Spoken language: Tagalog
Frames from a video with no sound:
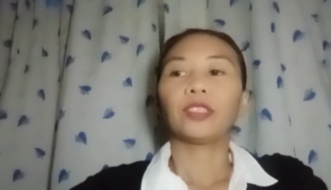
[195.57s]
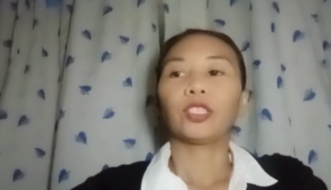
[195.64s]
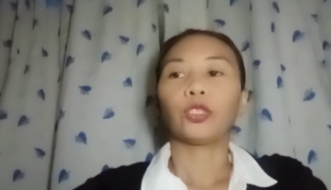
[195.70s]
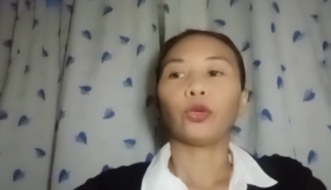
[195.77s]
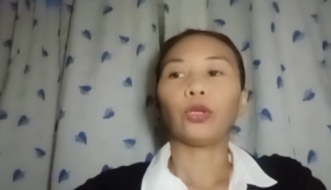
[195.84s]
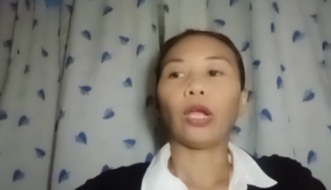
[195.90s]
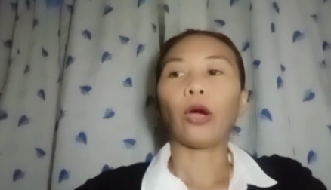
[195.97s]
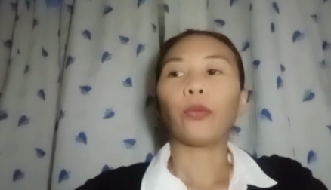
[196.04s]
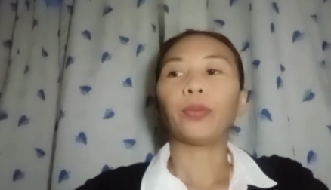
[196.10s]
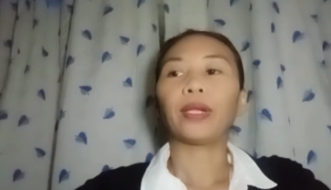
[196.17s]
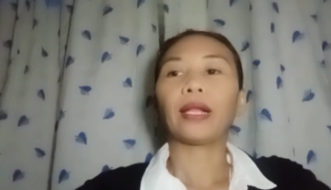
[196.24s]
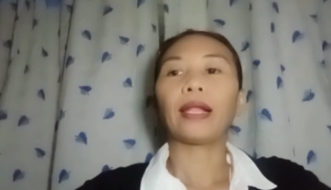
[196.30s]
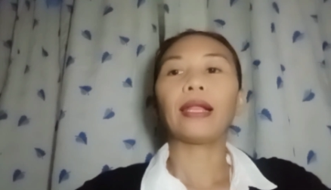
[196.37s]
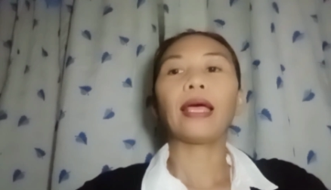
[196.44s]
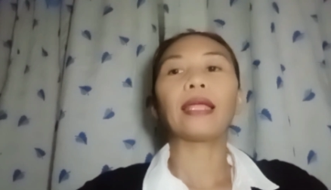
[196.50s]
So,
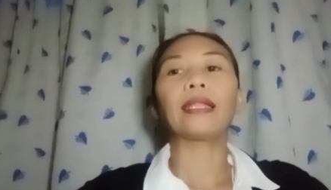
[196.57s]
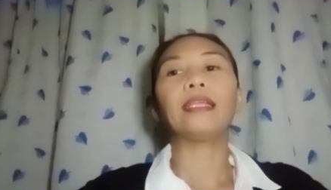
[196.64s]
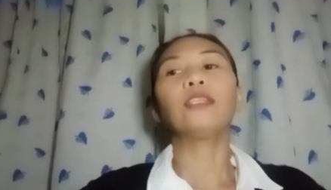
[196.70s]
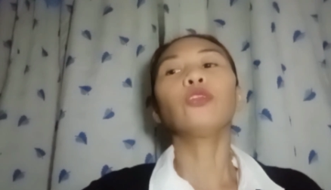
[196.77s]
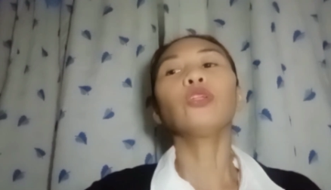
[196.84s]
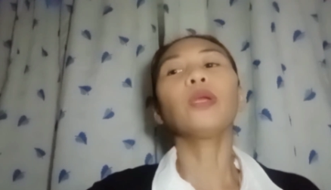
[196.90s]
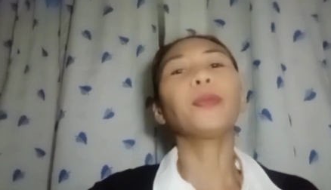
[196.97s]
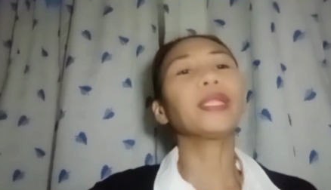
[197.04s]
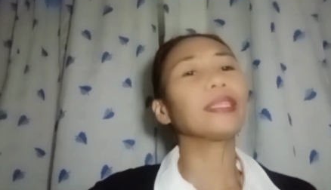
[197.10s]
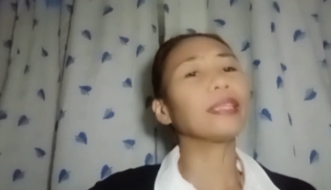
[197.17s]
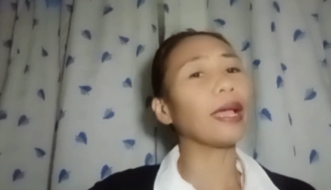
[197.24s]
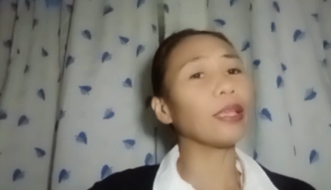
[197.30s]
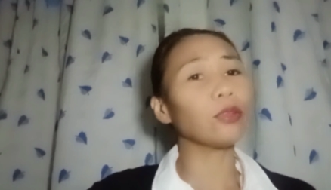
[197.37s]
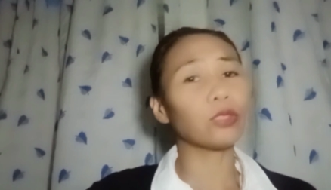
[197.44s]
naopera na. Dito naman tayo